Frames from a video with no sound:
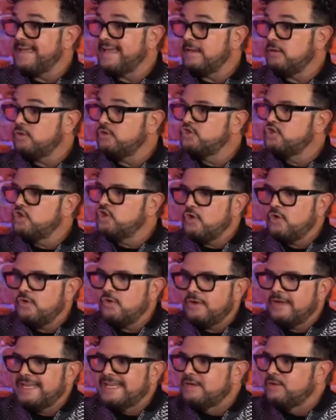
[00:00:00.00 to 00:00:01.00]
Pero
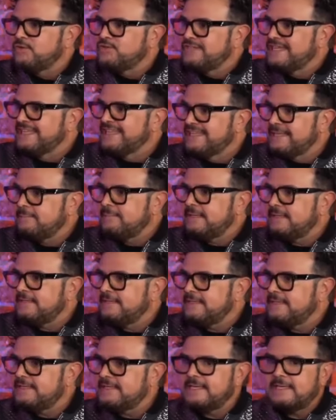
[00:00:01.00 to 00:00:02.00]
yo
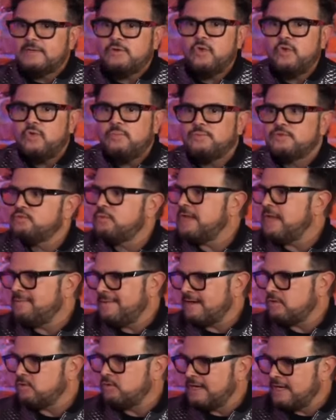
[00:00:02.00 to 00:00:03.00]
inocentemente dije, no, pues voy a
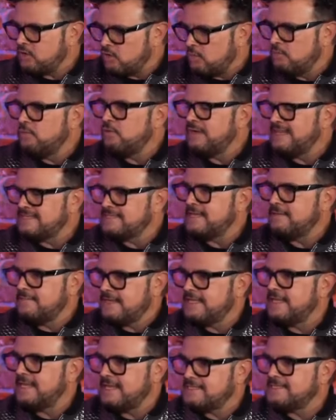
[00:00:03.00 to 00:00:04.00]
hablar con él, ¿cómo es que
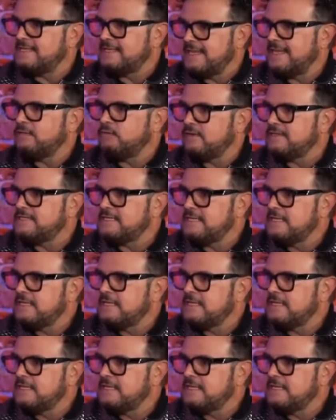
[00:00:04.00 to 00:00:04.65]
me quiere hacer daño